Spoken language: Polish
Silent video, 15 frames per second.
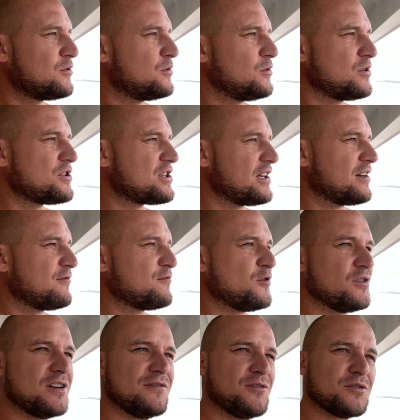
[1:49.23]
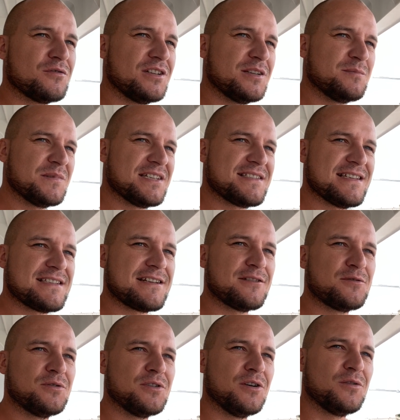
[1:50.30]
Kurcze, Włochy w ogóle mnie
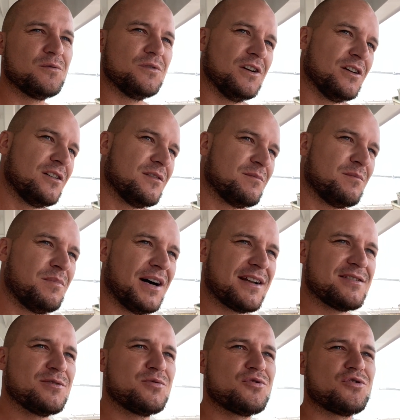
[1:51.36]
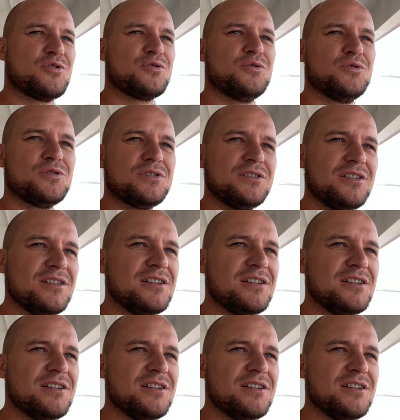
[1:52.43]
zaskakują. Bardzo dużo gór,